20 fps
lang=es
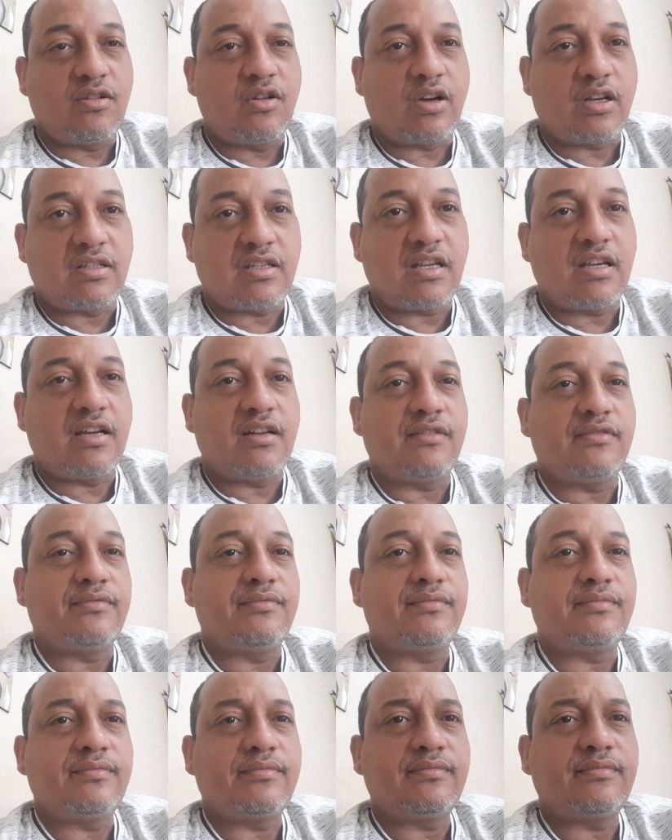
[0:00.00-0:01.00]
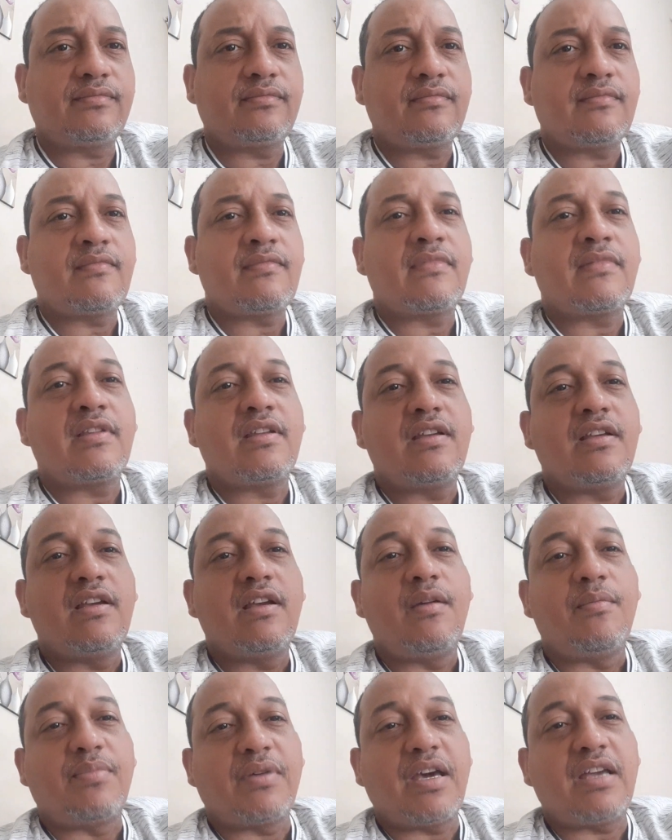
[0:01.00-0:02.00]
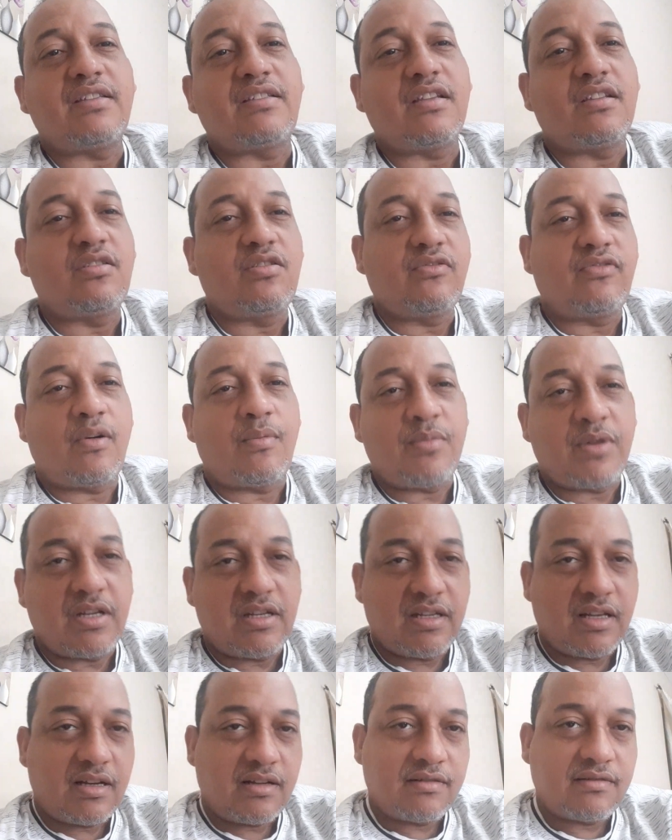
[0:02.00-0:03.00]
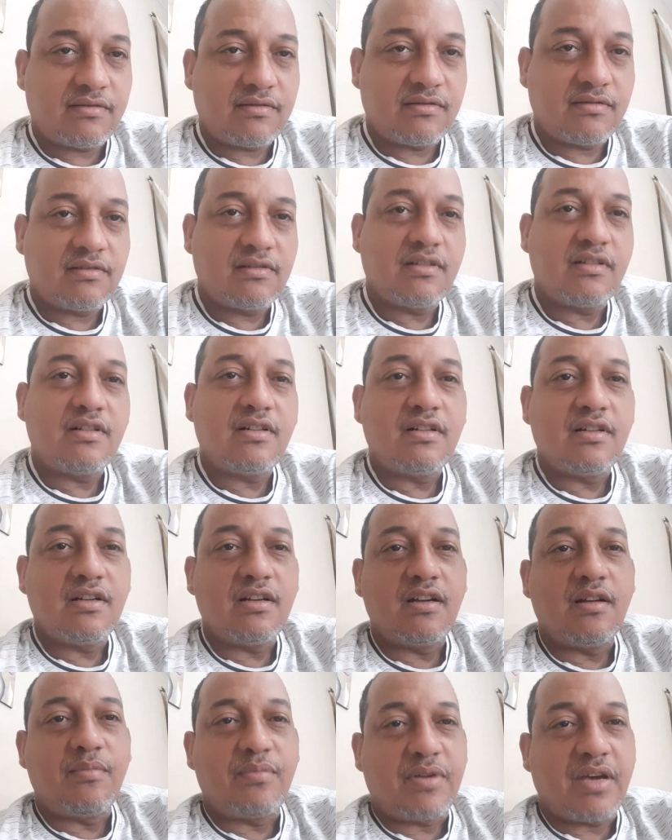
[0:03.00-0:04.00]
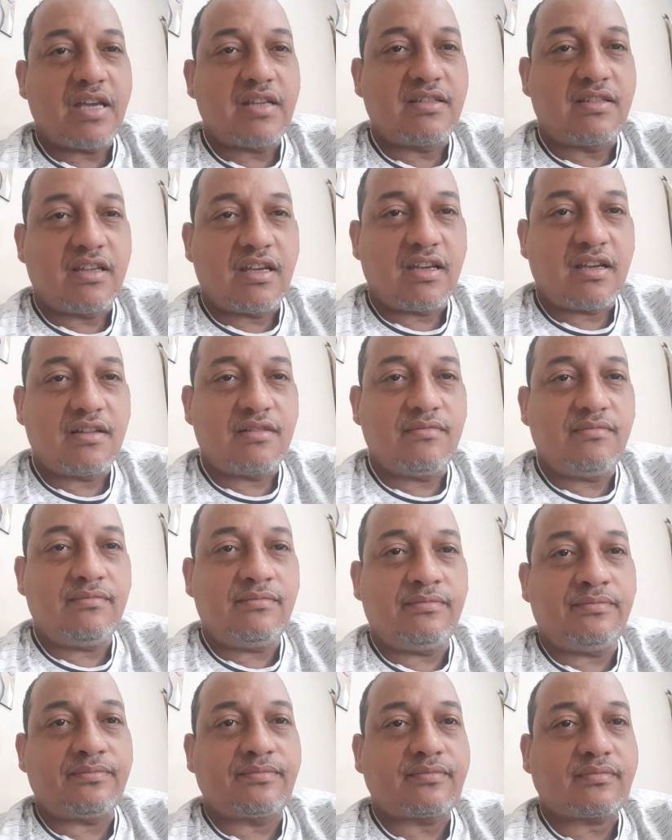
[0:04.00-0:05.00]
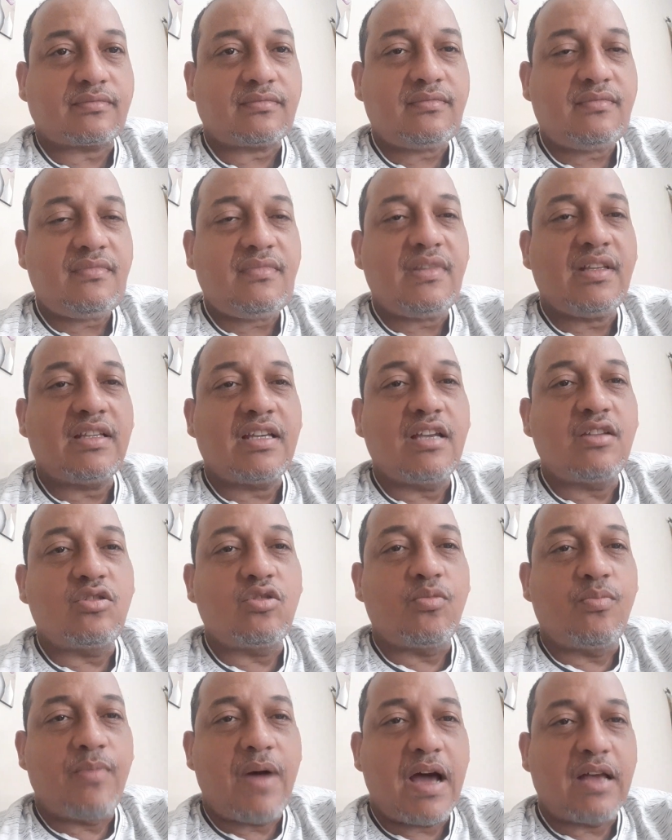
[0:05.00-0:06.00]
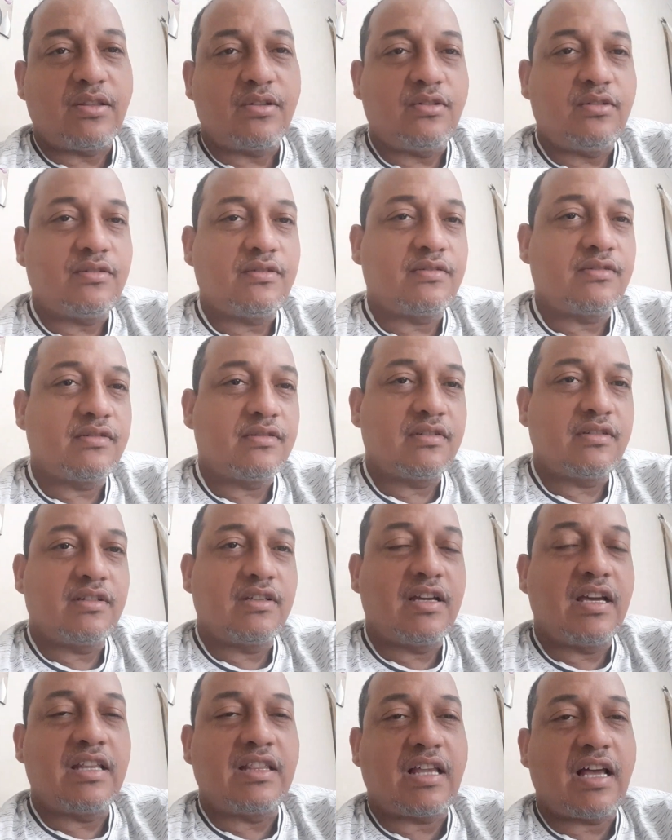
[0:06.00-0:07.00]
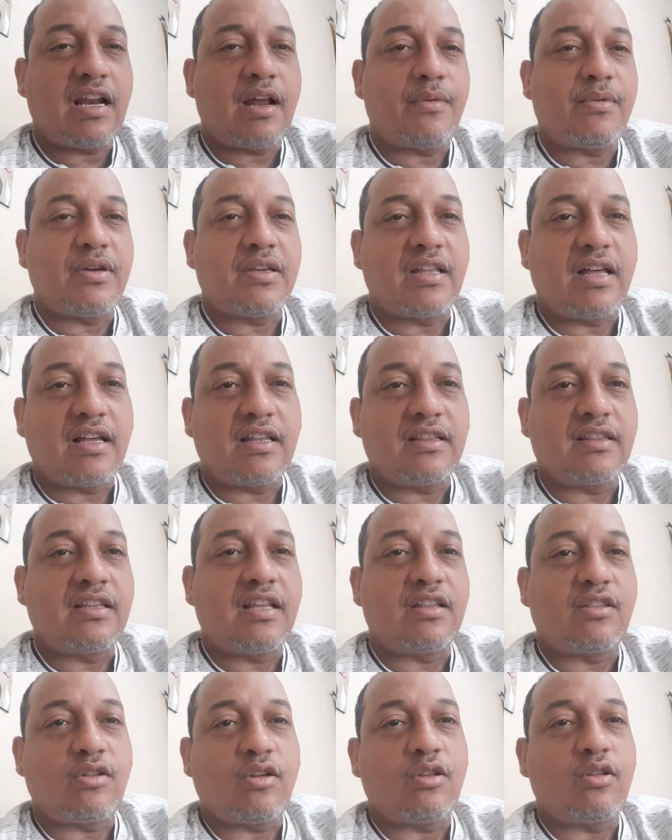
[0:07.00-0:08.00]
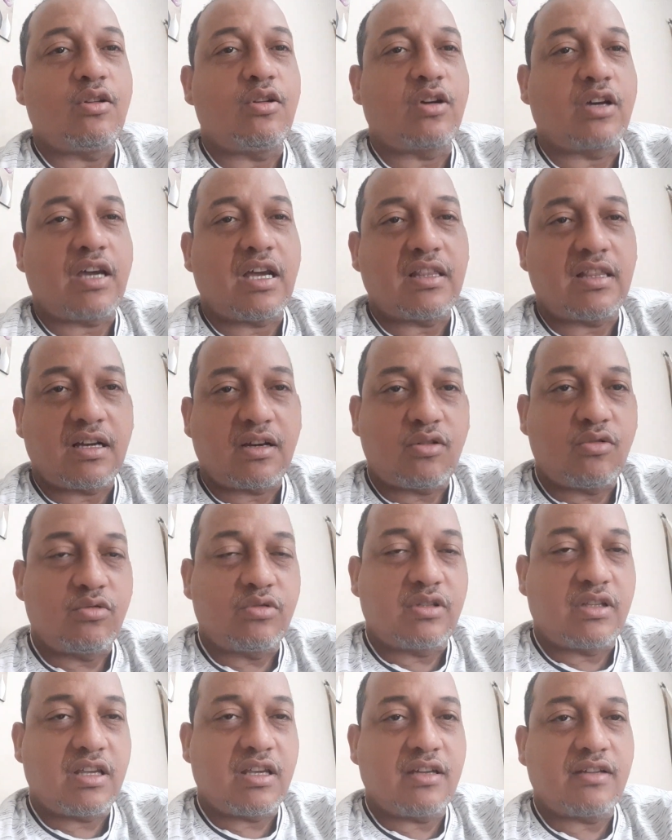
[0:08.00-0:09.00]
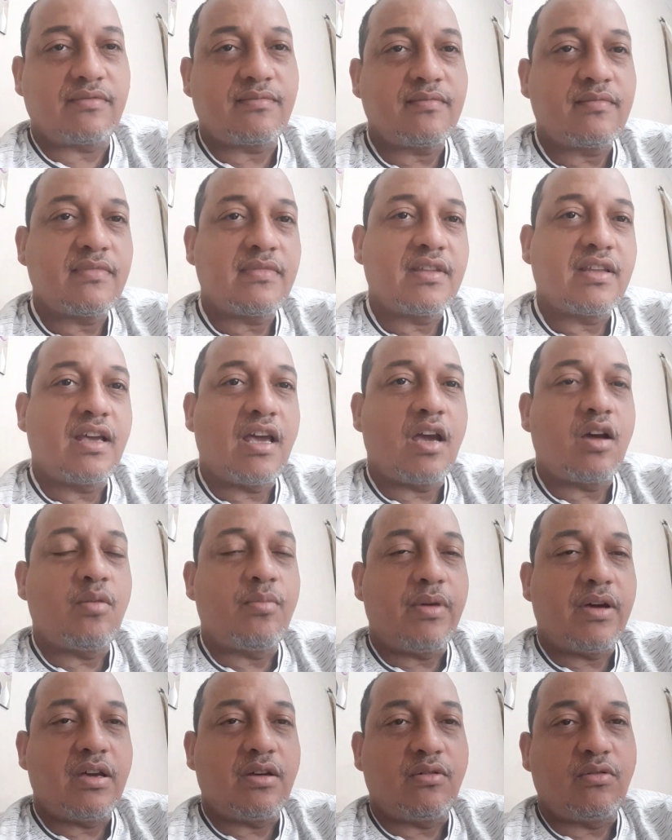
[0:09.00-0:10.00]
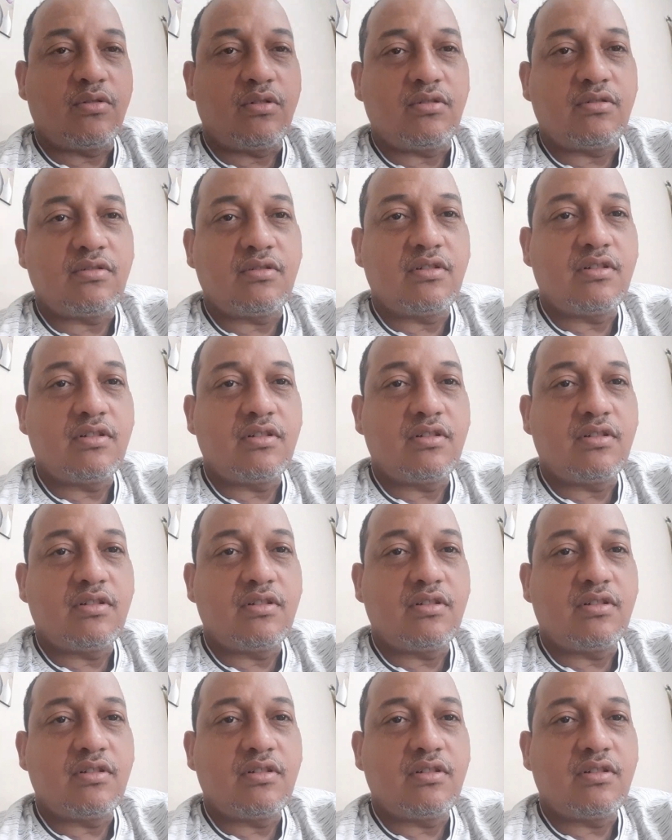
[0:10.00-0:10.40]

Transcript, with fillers: lo que sea. Piense en su familia, piense que en sus manos está la vida de todos los que andan con usted en un vehículo.